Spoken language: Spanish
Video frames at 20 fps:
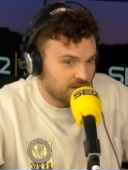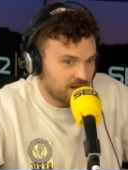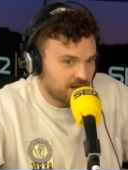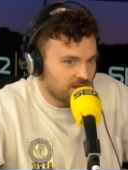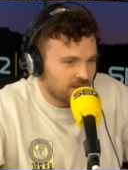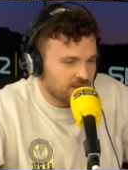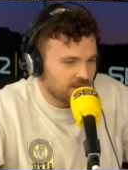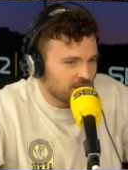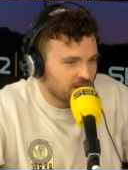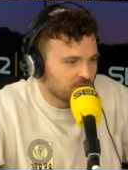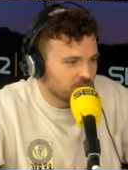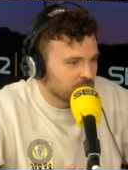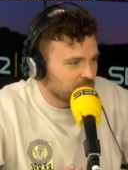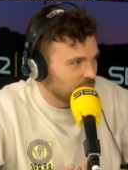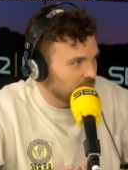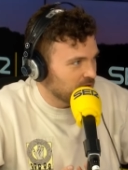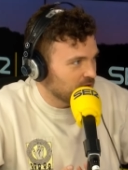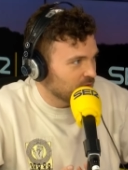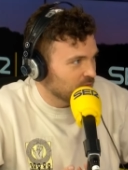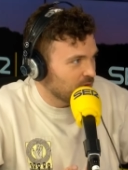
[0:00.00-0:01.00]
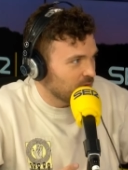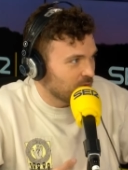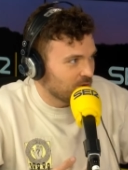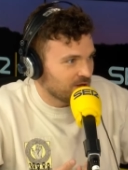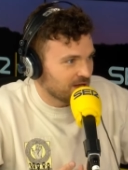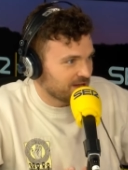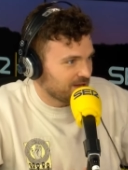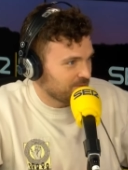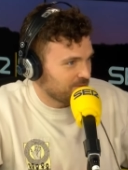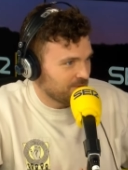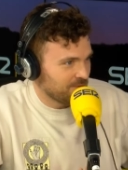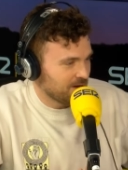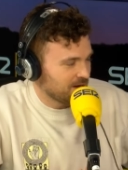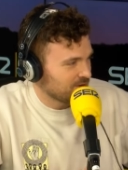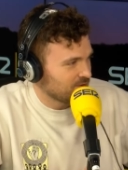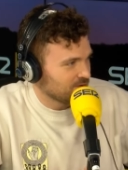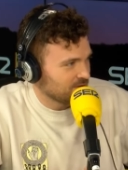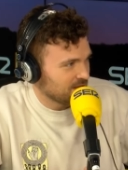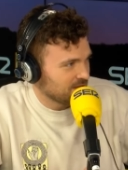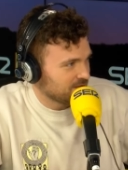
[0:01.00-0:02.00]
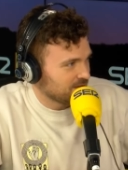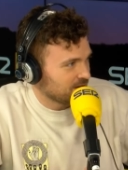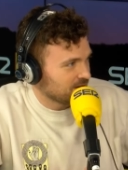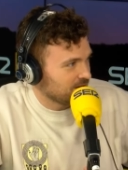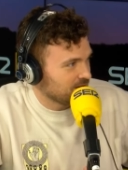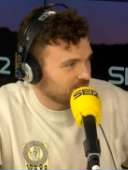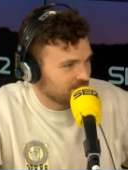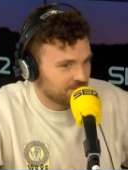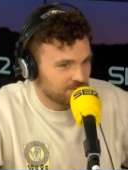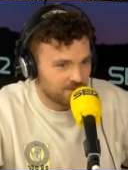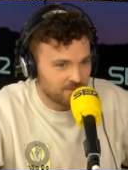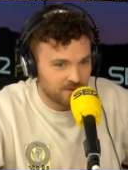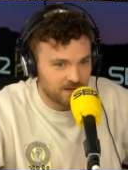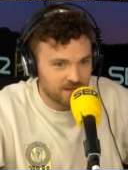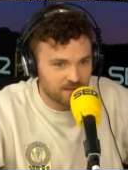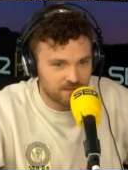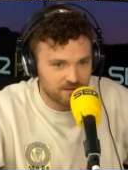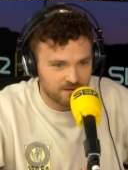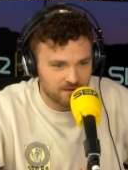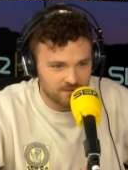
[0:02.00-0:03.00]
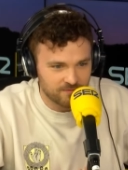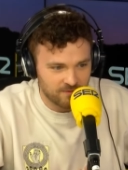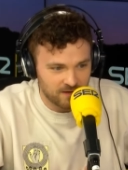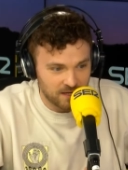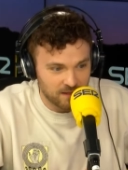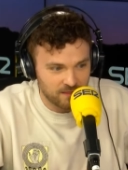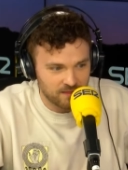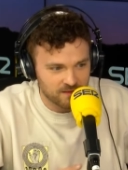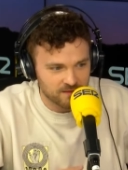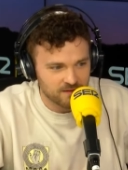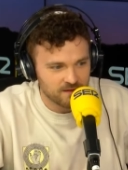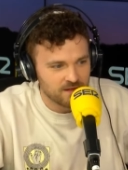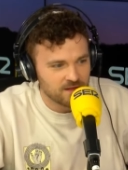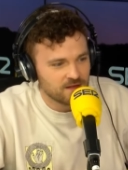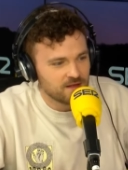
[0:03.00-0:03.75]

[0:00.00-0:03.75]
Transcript: que cada día hay un público nuevo y hay que volver a conquistarles y volver a hacerles felices.